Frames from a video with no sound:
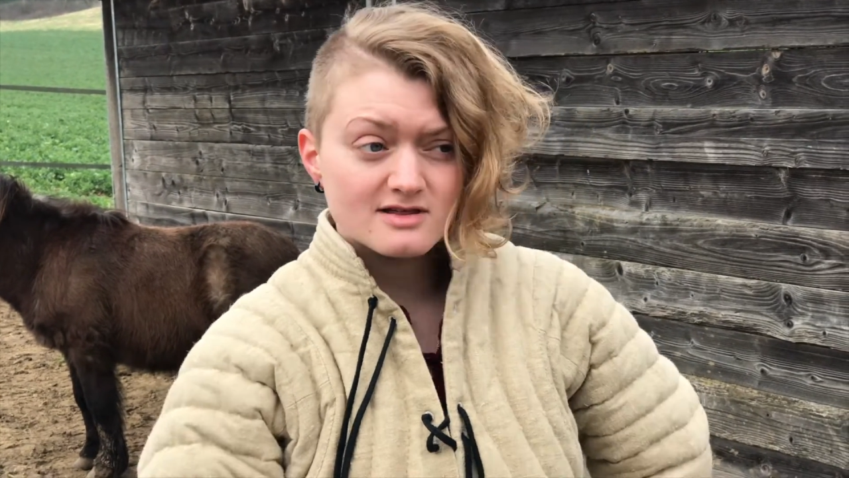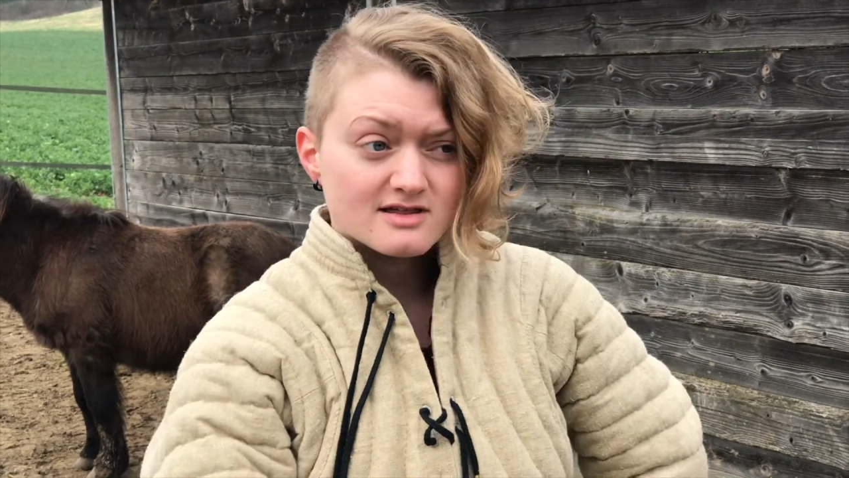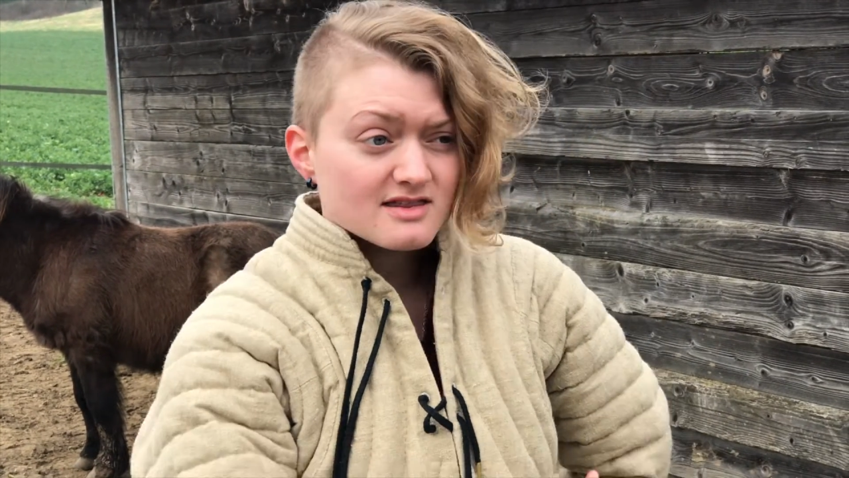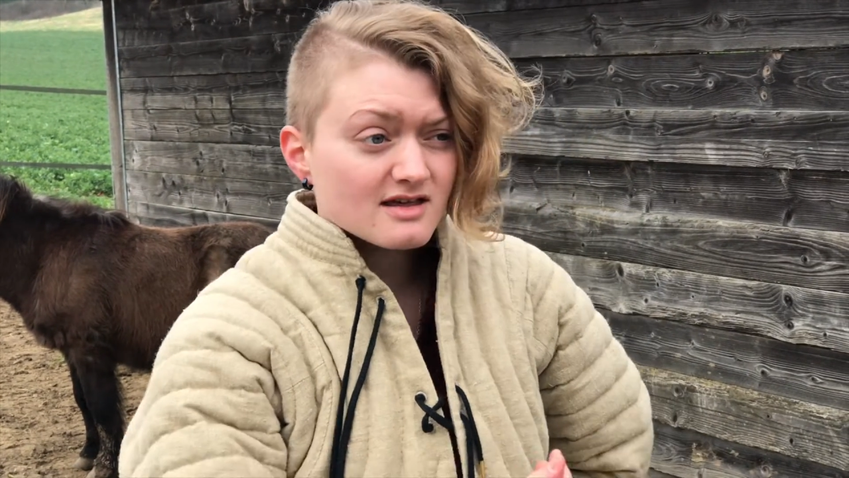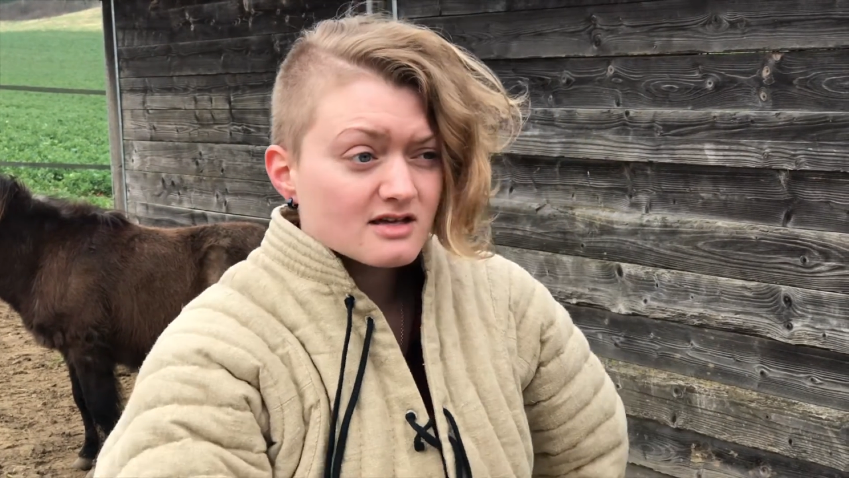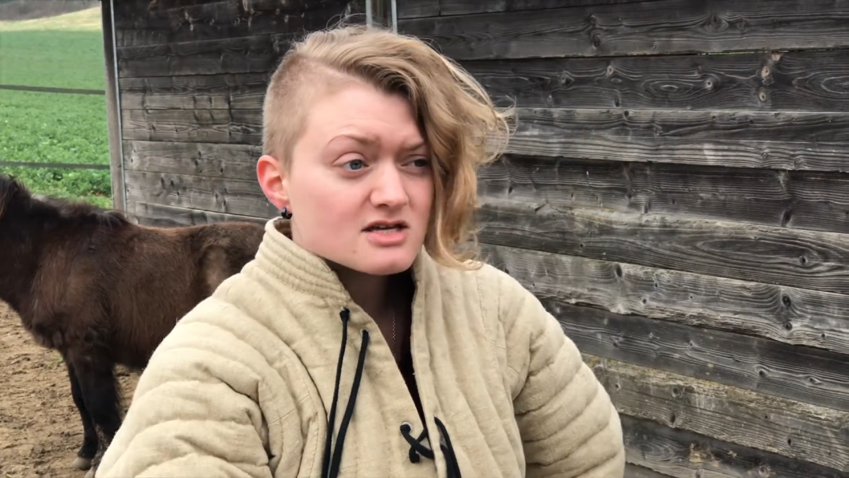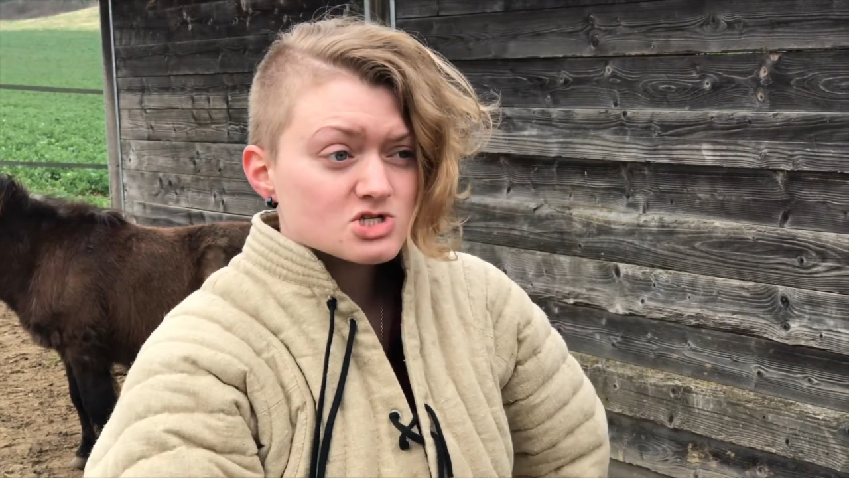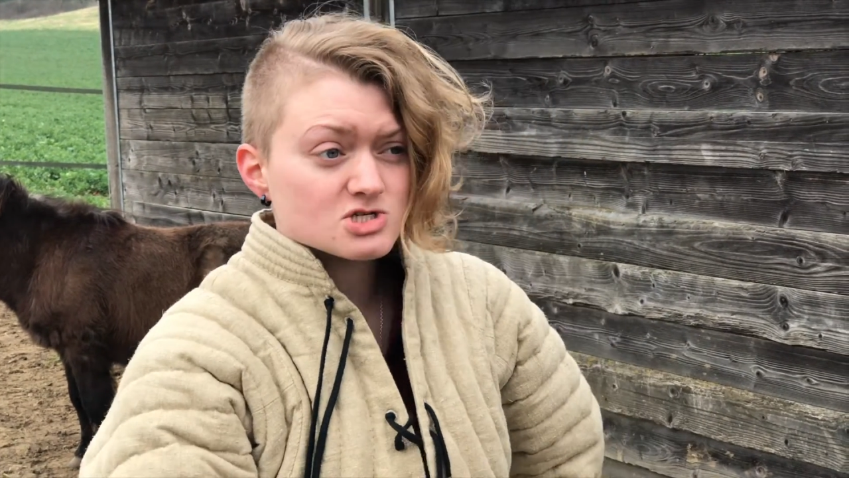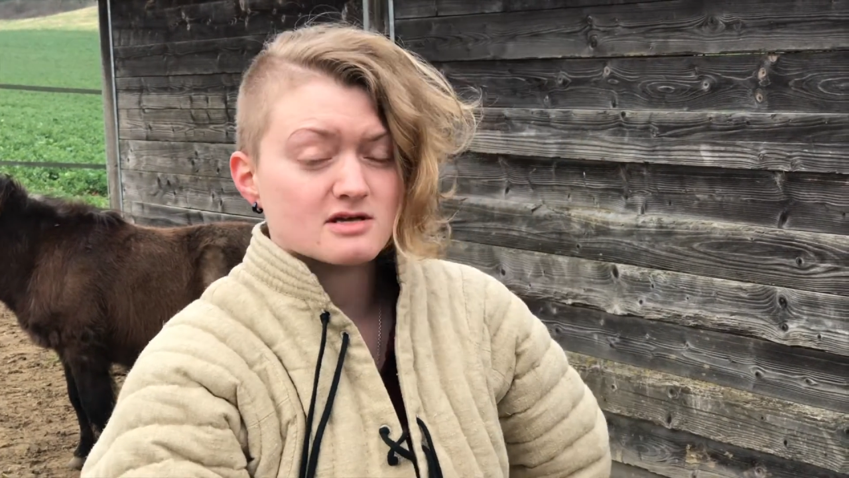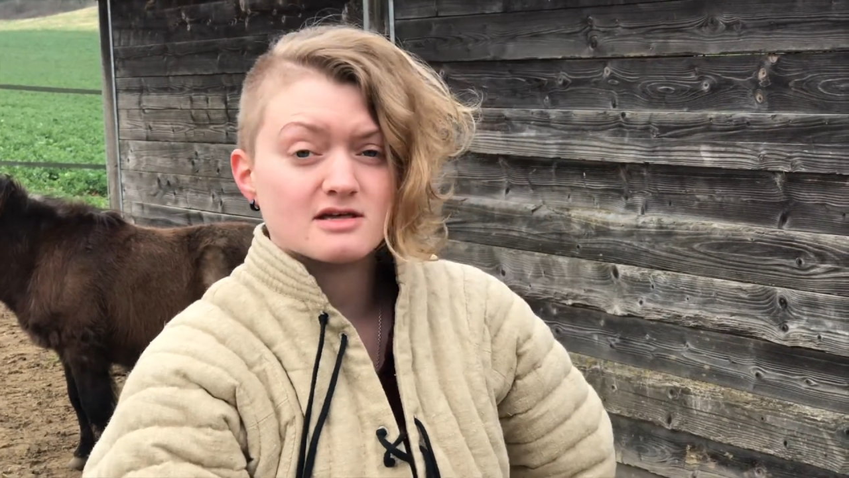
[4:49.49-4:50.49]
Ils étaient
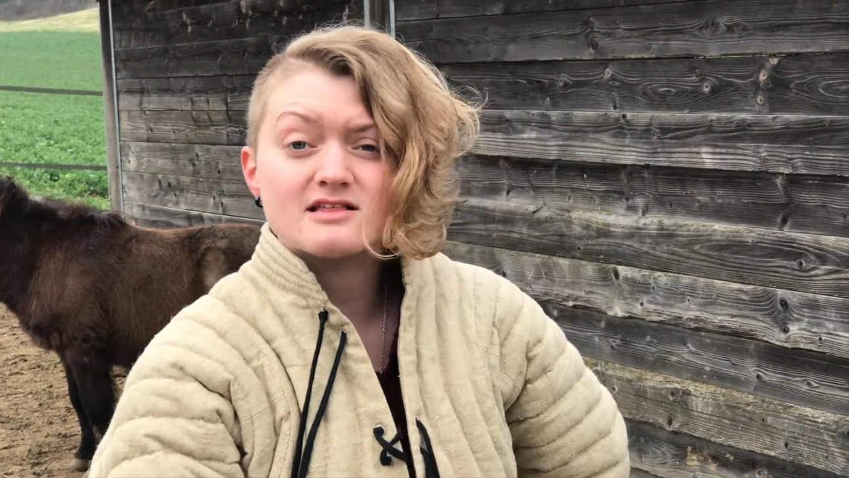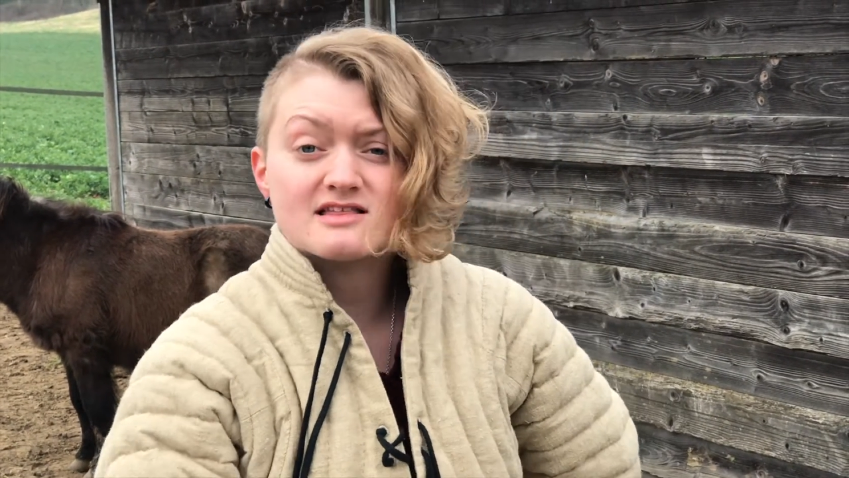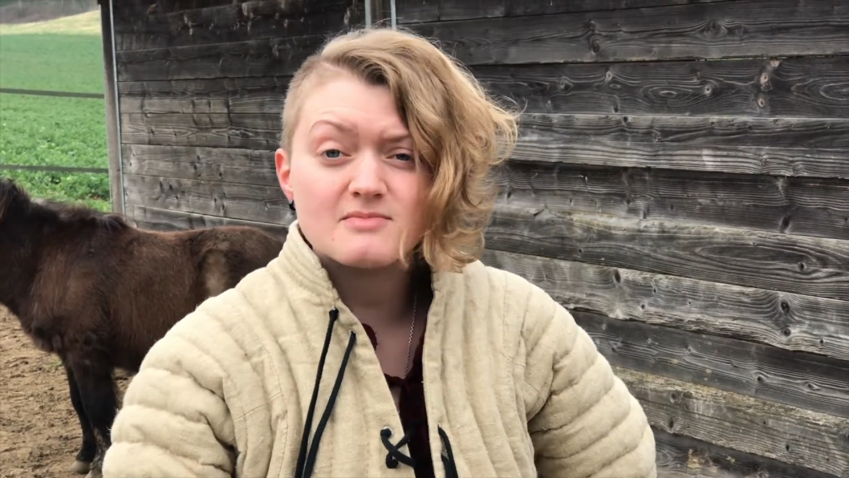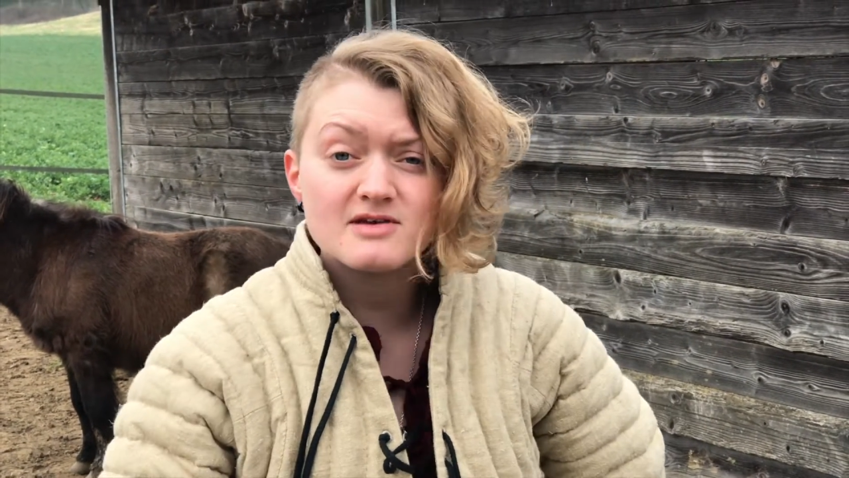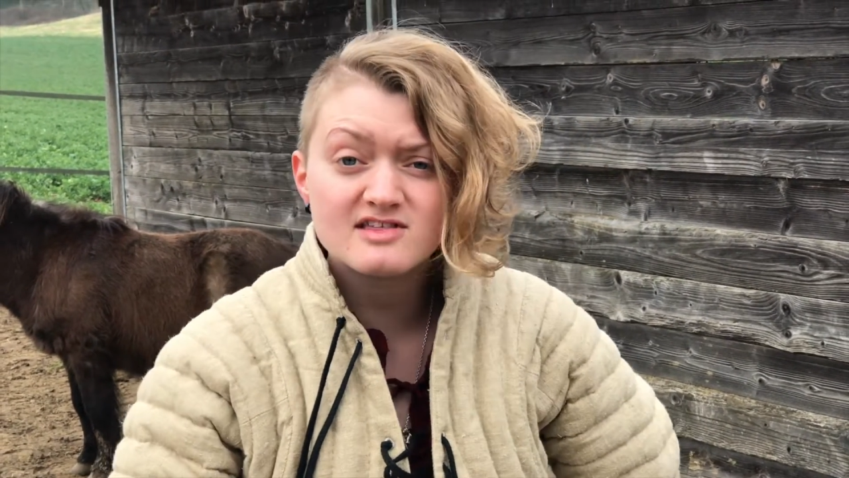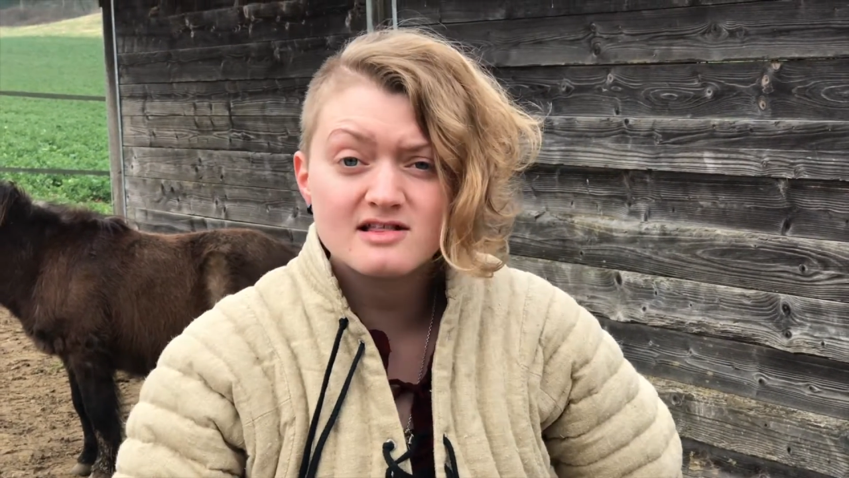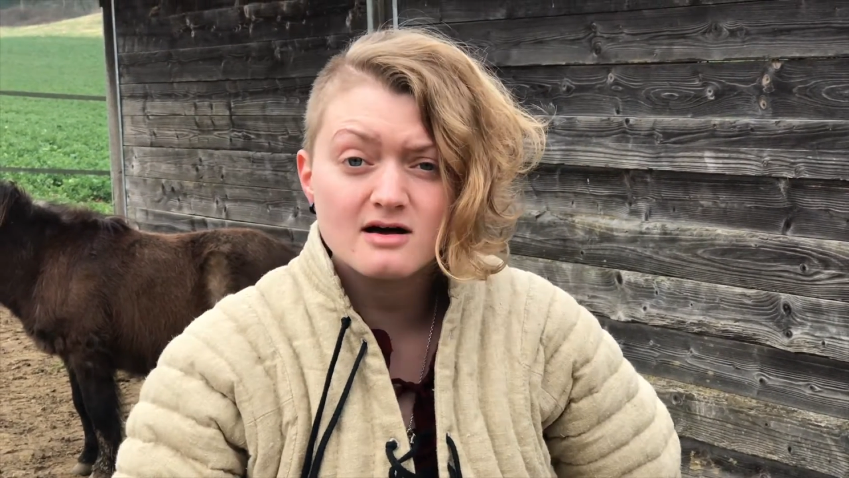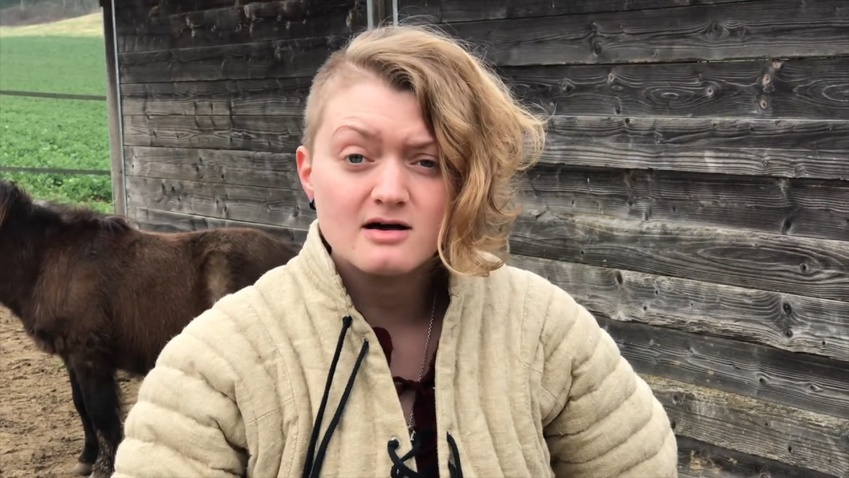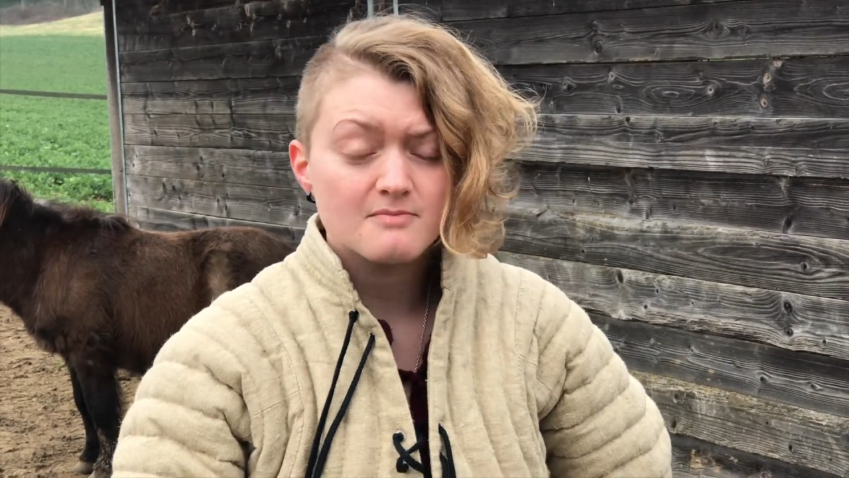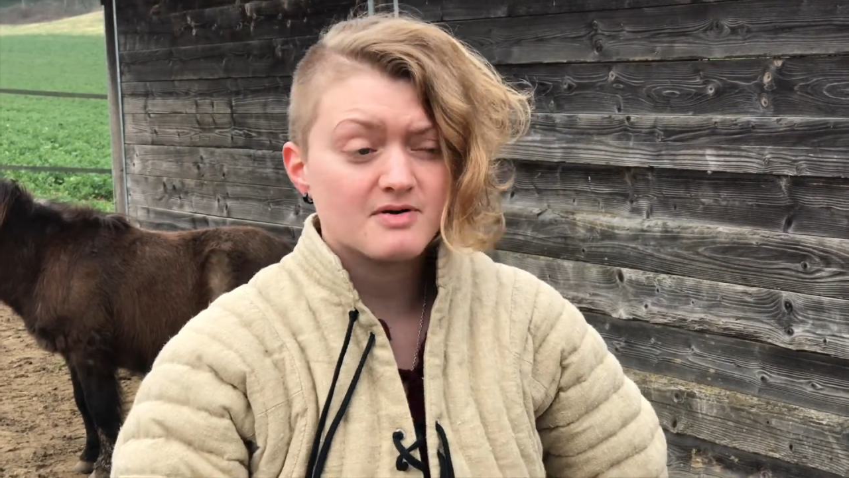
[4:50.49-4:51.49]
riches, ils aimaient cela